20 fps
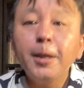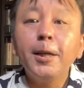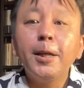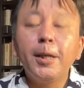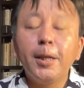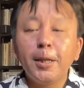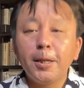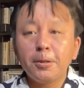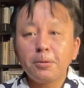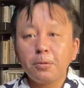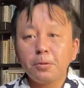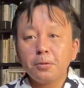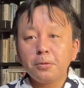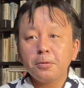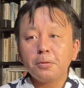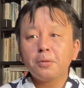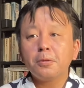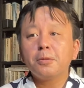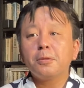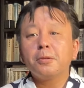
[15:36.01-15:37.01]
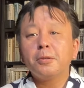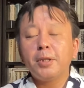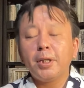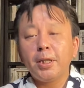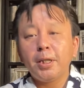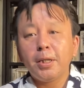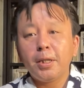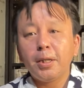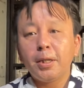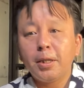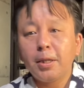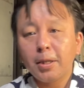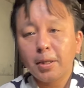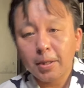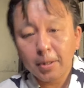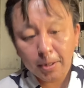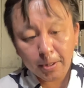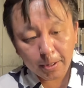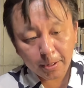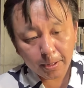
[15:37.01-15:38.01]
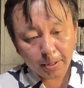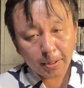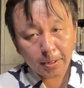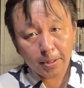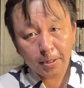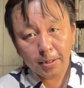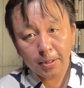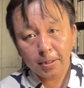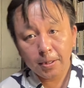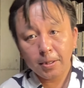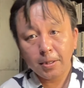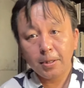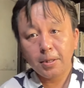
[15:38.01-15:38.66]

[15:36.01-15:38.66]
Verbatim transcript: えー、ということで、えー